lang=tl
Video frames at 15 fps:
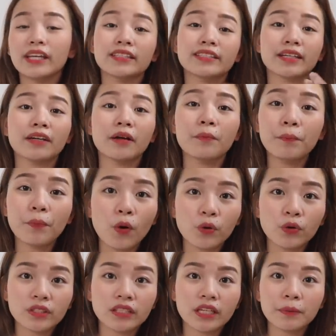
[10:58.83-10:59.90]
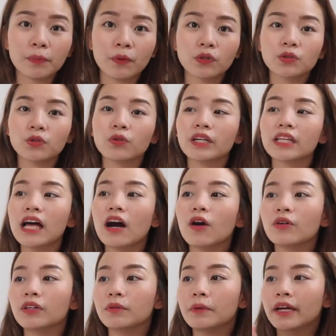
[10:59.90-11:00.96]
Instagram post na i-post. So,
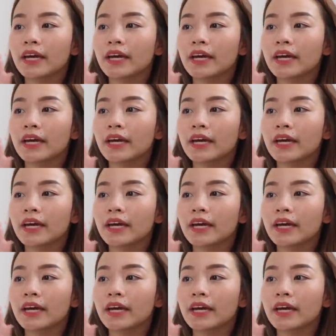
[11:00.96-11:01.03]
kailangan ko din